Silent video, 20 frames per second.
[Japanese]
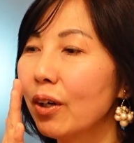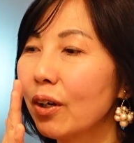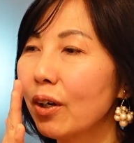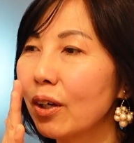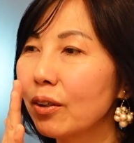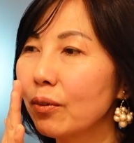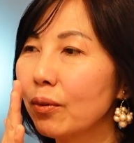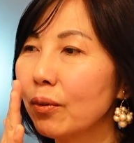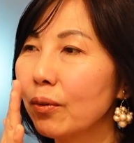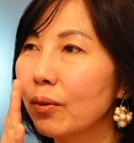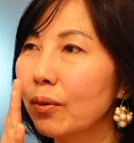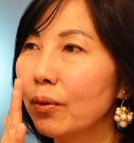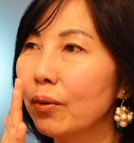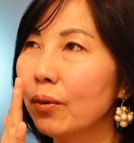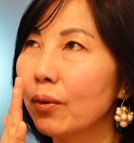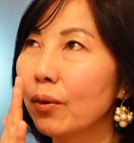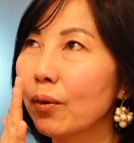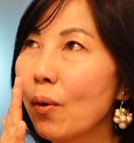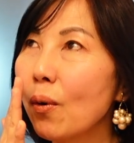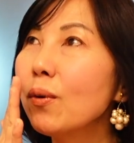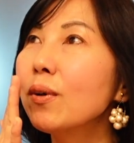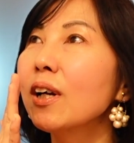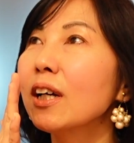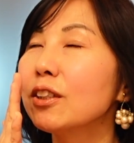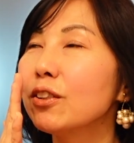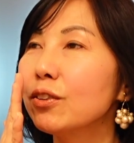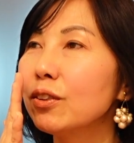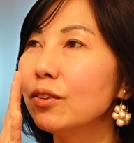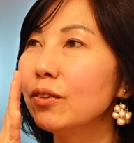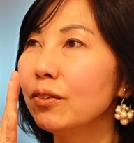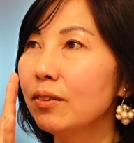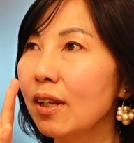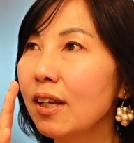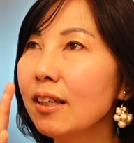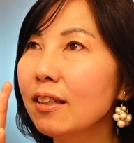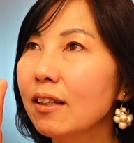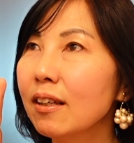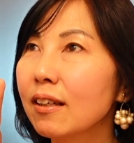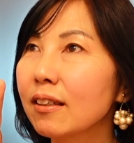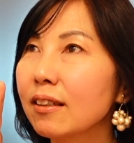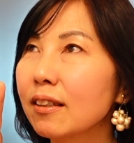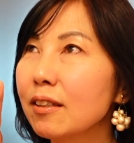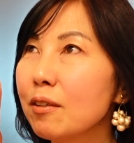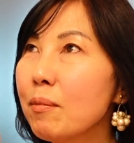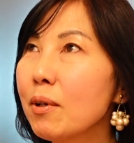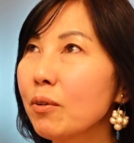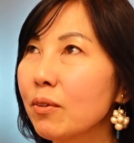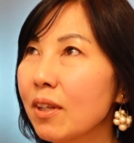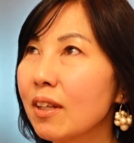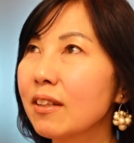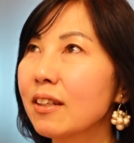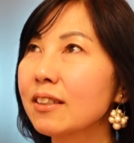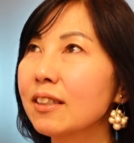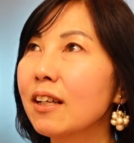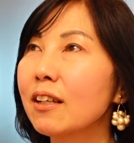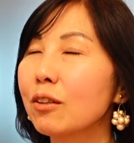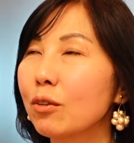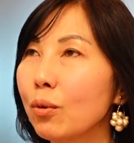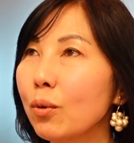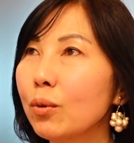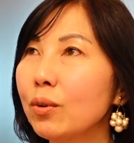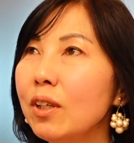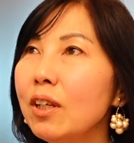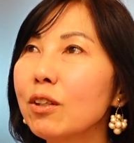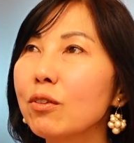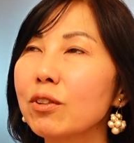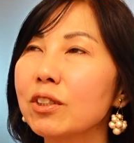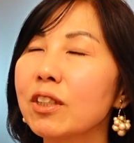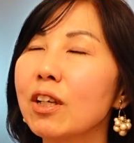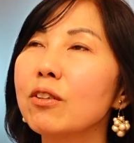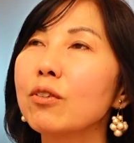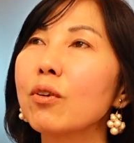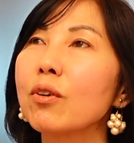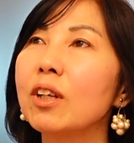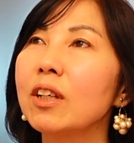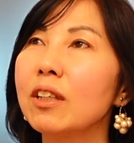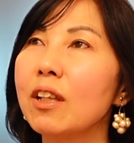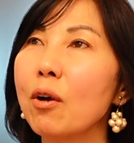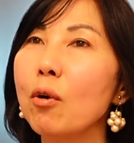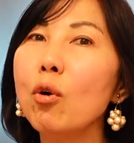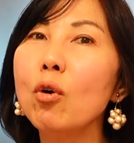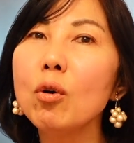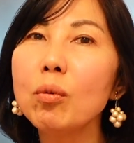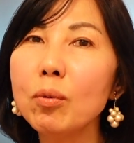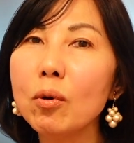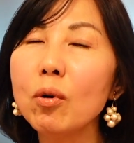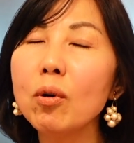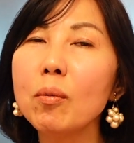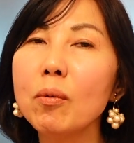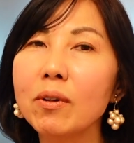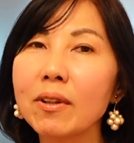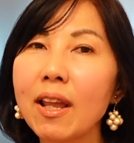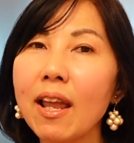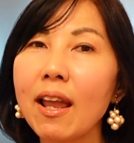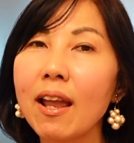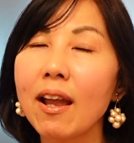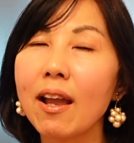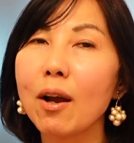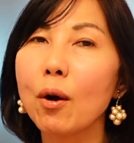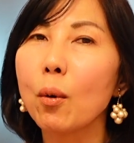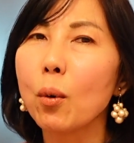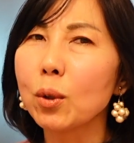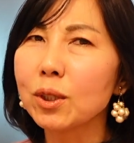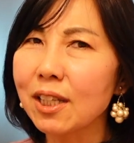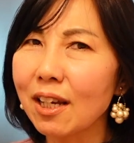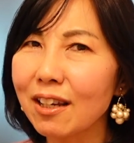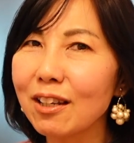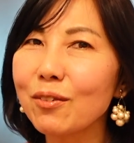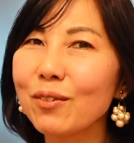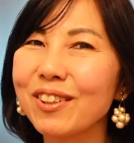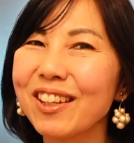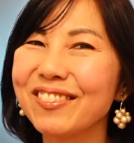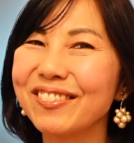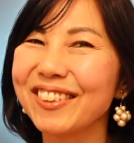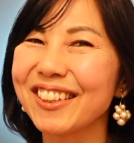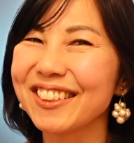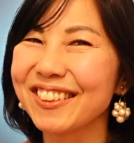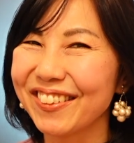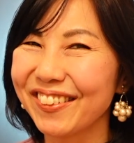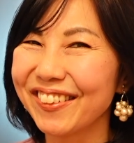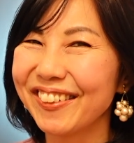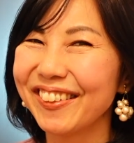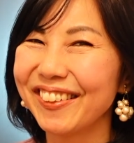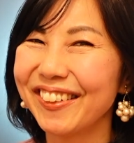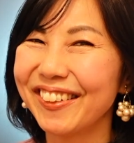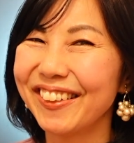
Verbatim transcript: あの婚活中ね今の旦那さんとデートしてる時ってほぼほぼねお酒飲んでるんですよ。